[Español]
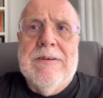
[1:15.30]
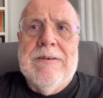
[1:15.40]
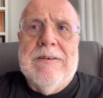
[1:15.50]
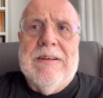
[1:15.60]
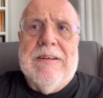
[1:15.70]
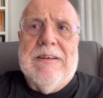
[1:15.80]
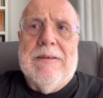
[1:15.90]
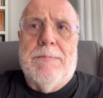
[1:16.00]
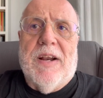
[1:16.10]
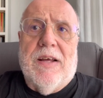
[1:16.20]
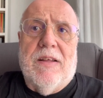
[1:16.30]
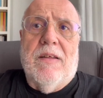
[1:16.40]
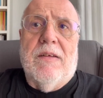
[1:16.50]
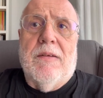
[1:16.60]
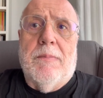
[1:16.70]
eh, para, eh,
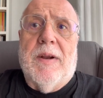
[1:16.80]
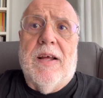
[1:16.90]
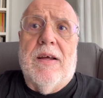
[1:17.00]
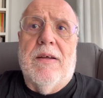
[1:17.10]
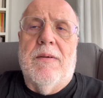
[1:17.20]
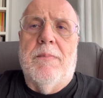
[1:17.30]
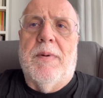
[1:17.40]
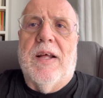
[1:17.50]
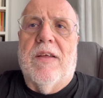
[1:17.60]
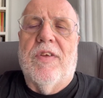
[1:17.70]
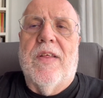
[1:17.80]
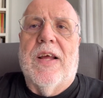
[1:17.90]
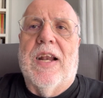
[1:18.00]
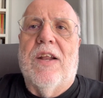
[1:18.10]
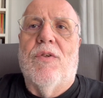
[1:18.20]
para, para, que sea
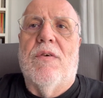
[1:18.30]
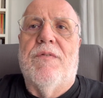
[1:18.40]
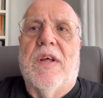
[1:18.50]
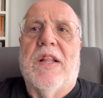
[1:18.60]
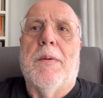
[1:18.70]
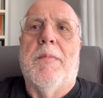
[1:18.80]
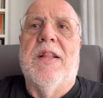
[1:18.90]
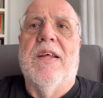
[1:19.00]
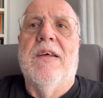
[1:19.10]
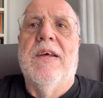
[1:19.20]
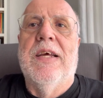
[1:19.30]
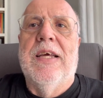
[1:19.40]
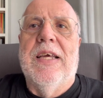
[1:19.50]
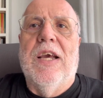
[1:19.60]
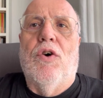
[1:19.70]
declarado efectivamente
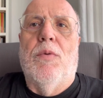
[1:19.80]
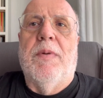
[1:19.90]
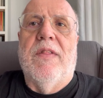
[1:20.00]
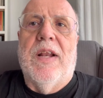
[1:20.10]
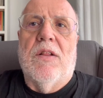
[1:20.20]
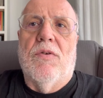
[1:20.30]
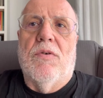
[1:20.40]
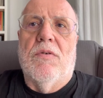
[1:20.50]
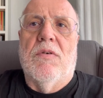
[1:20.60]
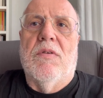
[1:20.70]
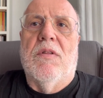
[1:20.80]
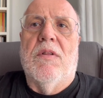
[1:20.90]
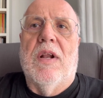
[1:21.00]
hijo predirecto eh,